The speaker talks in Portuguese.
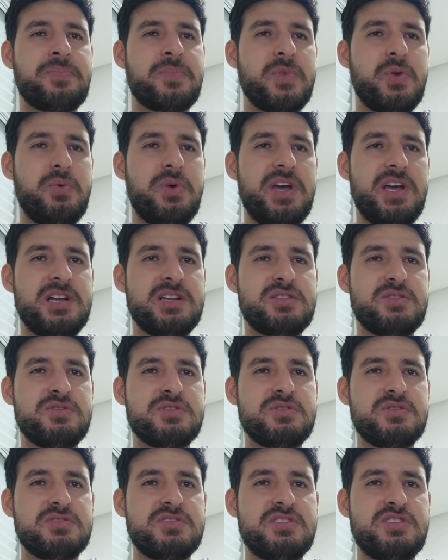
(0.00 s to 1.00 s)
Wellington,
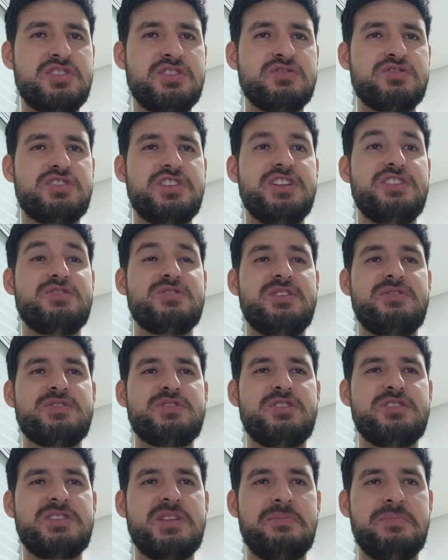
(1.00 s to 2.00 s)
estou sentindo o cheirinho da
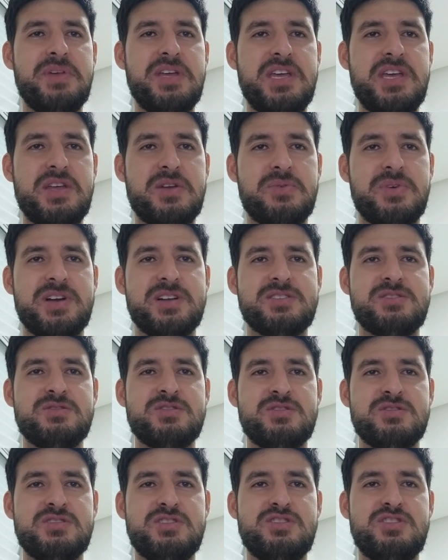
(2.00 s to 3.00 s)
vitória também, Wellington.
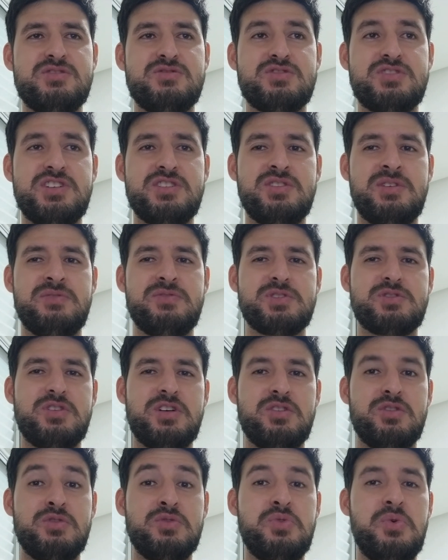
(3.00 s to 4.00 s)
Estou sentindo o cheiro da
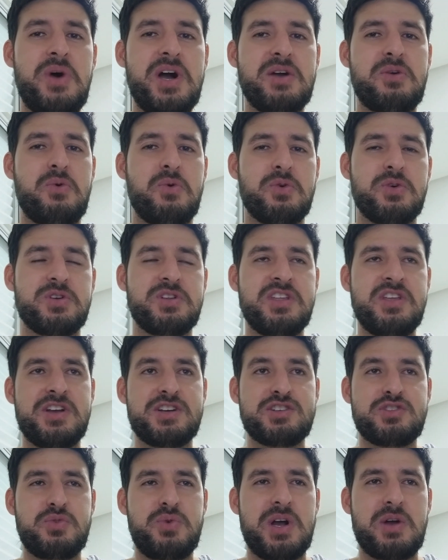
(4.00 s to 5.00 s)
vitória ou com um acordo, hein?
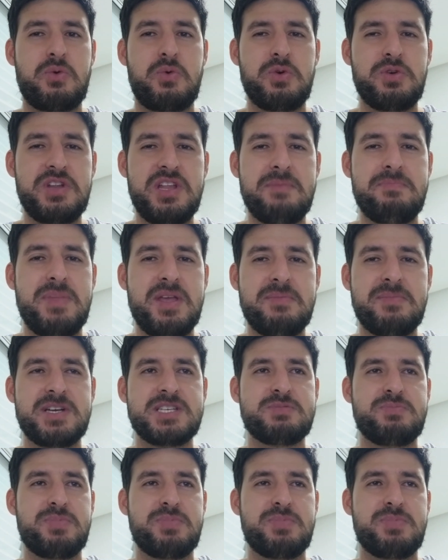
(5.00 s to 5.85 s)
Acho que o acordo é bem mais